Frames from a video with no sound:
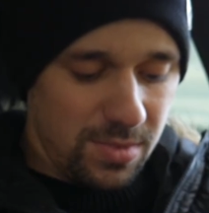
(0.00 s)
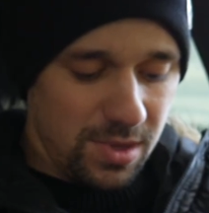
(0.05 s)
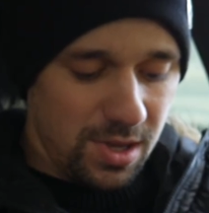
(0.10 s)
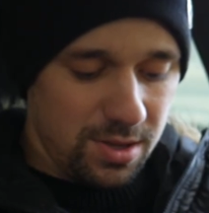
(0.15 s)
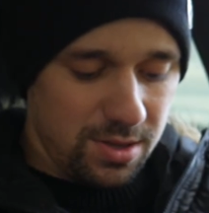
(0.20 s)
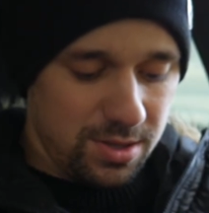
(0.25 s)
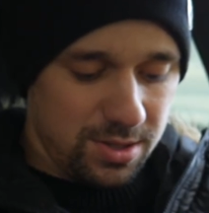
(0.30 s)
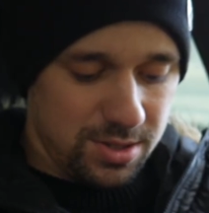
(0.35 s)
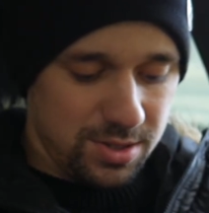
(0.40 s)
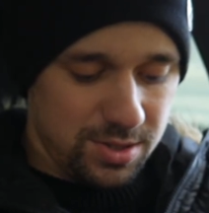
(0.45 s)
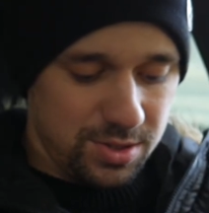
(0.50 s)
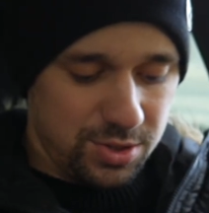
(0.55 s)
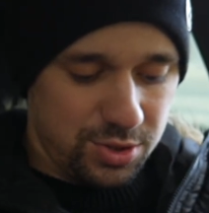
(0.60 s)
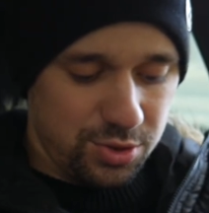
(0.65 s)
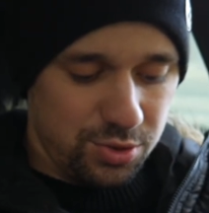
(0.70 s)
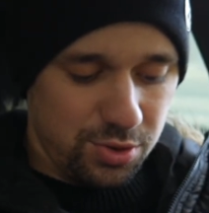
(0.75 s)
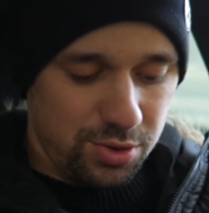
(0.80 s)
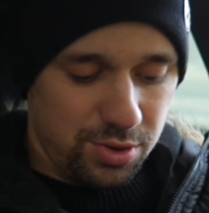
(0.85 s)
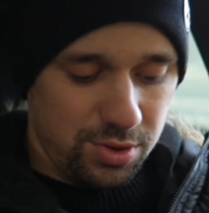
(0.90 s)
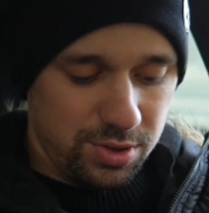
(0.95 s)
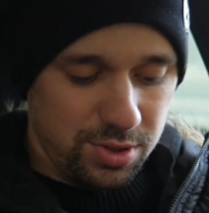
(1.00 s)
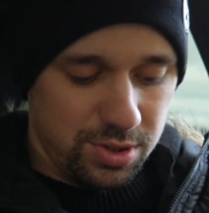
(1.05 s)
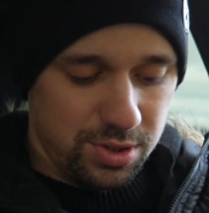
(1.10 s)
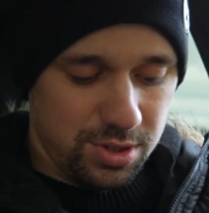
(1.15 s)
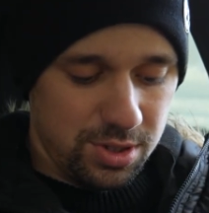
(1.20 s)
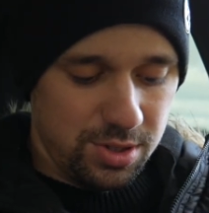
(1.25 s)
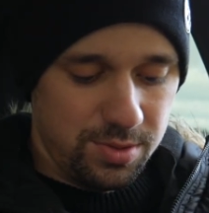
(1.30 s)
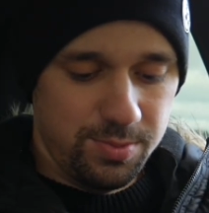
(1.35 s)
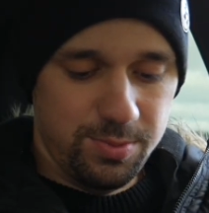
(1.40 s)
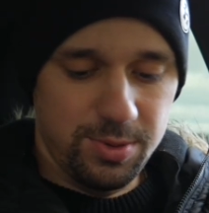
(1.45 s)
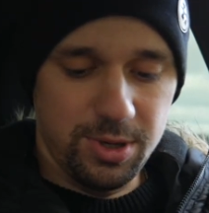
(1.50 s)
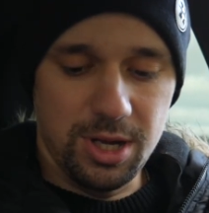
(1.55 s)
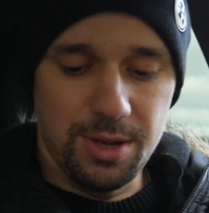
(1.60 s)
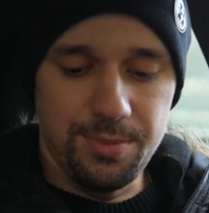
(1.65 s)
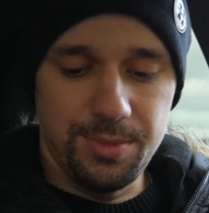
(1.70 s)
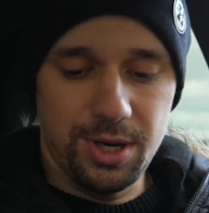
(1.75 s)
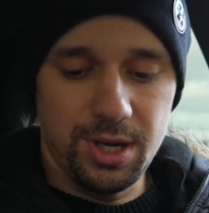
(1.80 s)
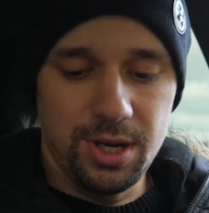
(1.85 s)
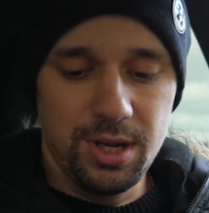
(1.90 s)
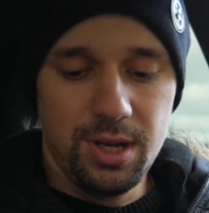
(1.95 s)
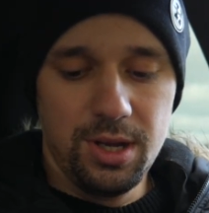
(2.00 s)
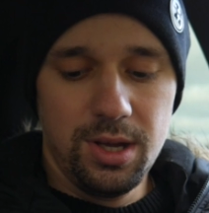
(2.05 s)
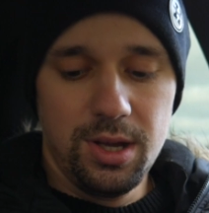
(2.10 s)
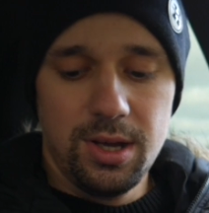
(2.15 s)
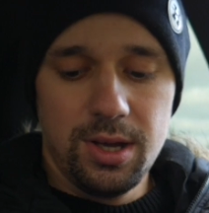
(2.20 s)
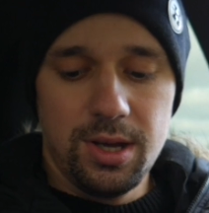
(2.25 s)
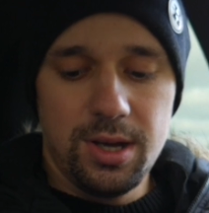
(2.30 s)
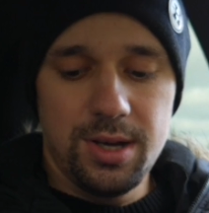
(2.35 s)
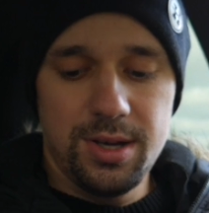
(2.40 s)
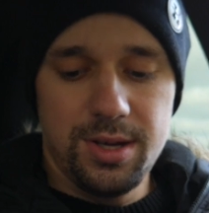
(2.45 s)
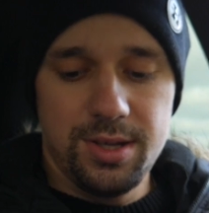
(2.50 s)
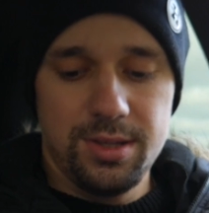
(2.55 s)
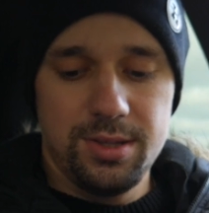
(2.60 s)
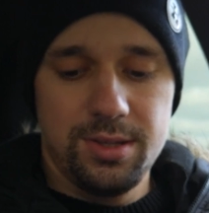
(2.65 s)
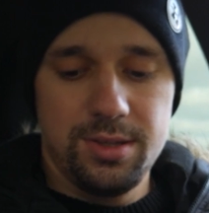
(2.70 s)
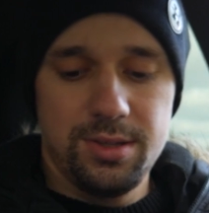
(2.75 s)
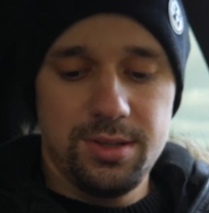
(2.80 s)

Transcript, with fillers: а, что хотел сказать по камере. А,